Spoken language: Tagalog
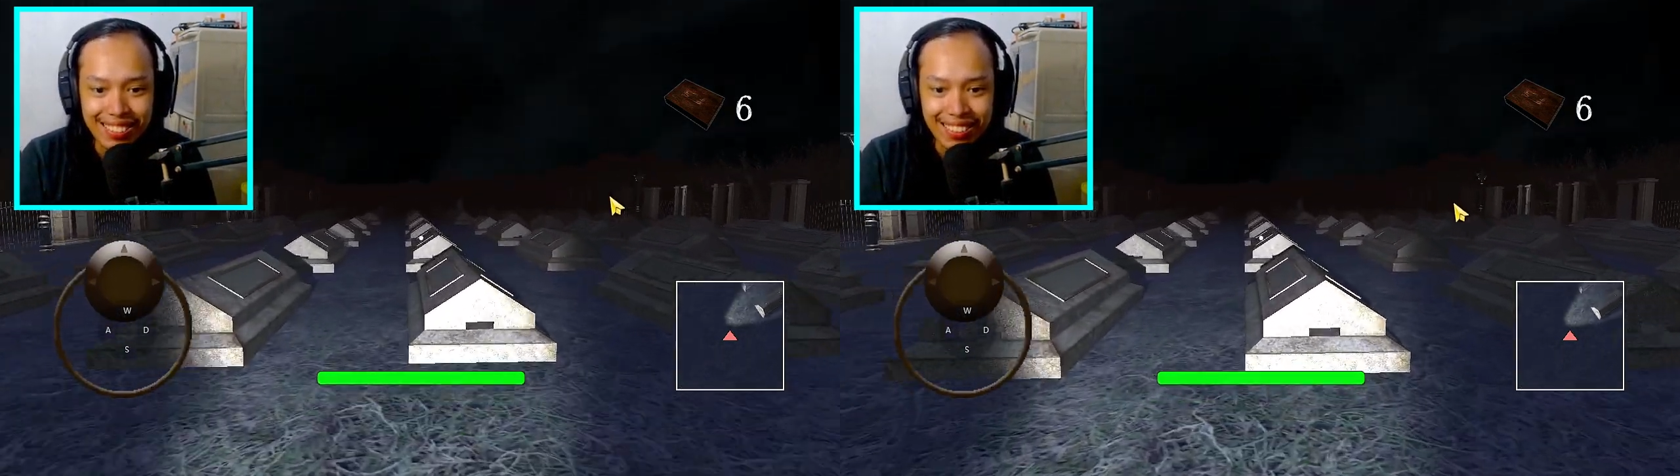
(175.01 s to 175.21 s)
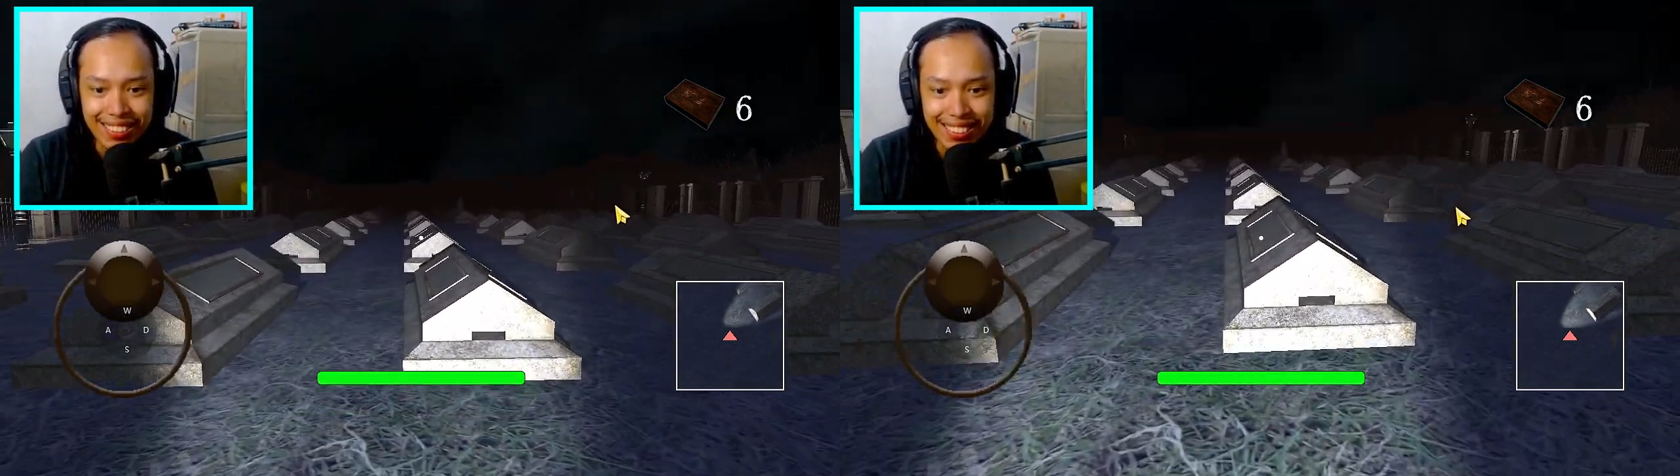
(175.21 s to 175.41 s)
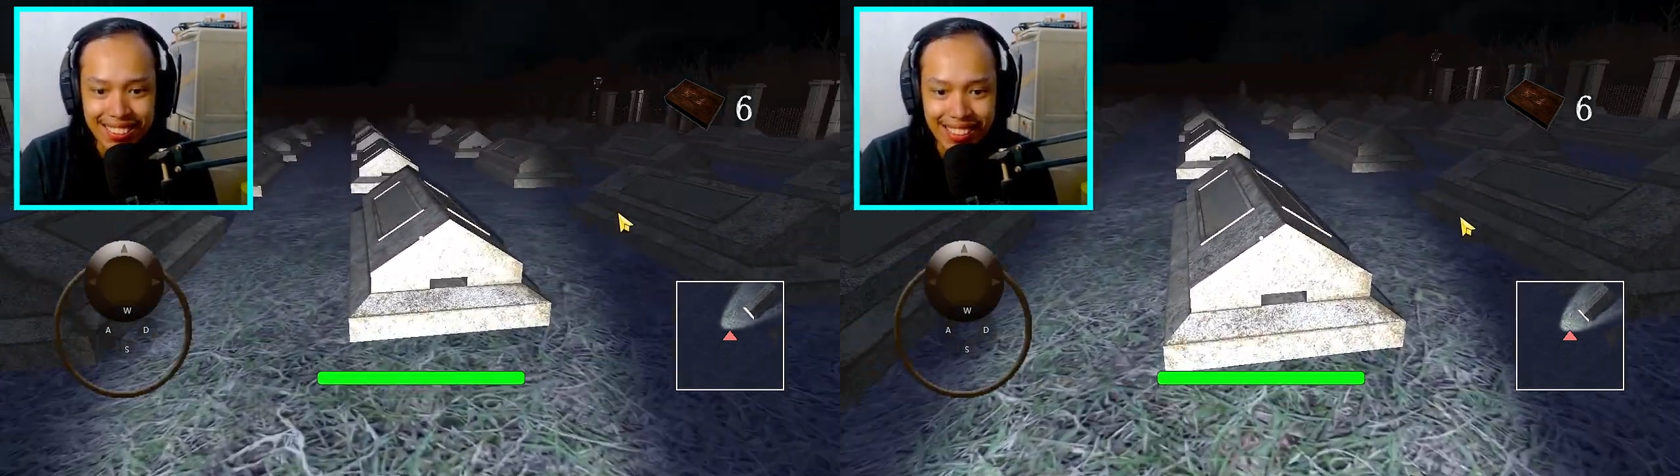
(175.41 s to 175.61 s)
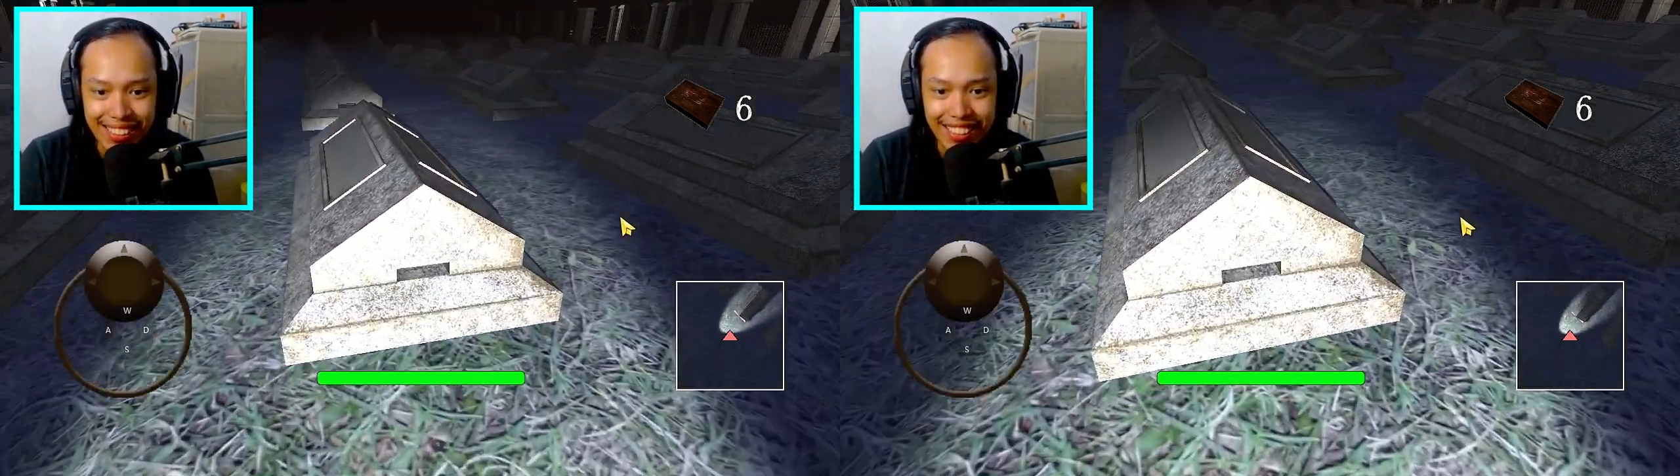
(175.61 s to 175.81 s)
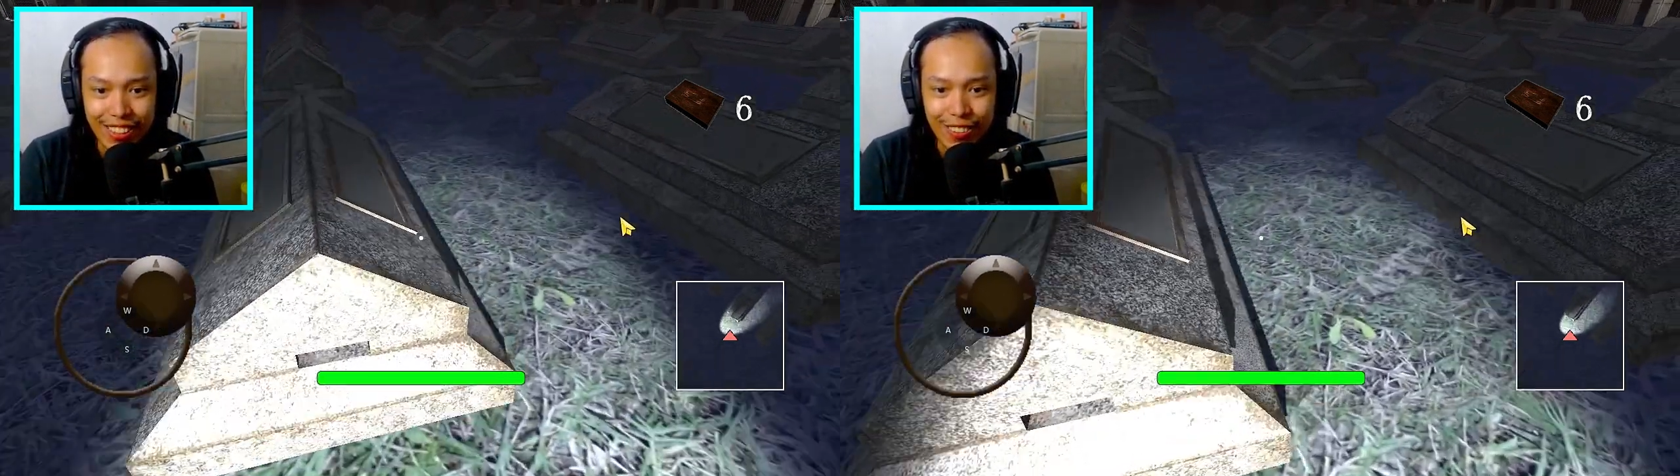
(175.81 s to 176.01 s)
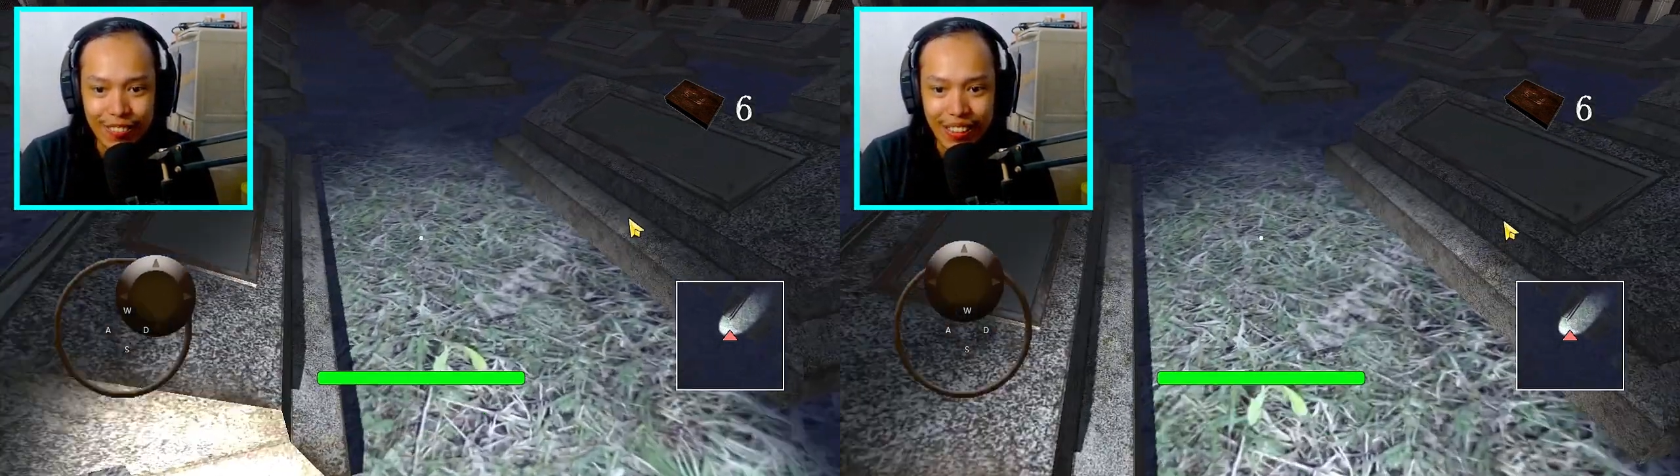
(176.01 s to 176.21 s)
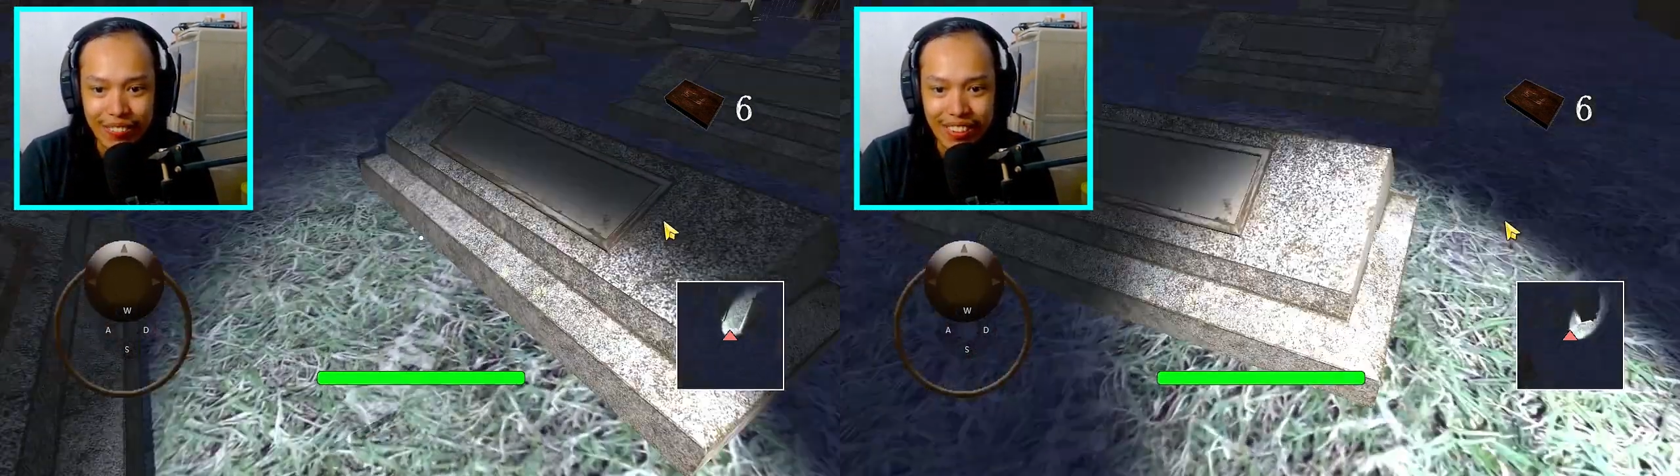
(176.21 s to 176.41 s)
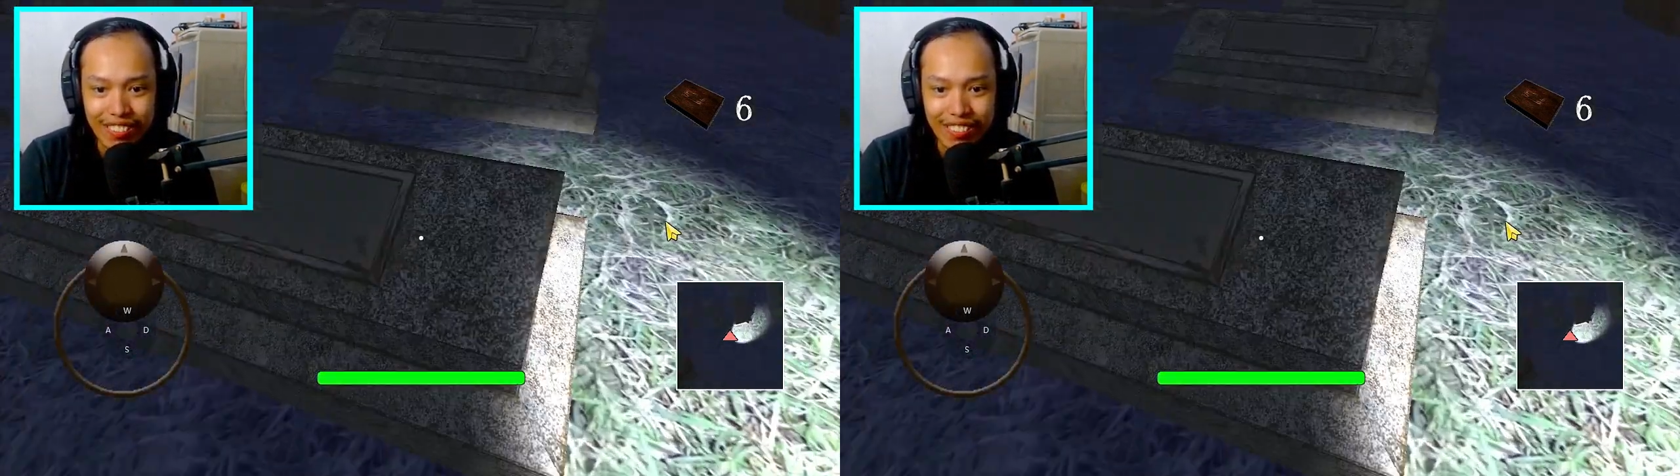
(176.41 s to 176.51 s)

Kagulat ni Slendrina lumilipad.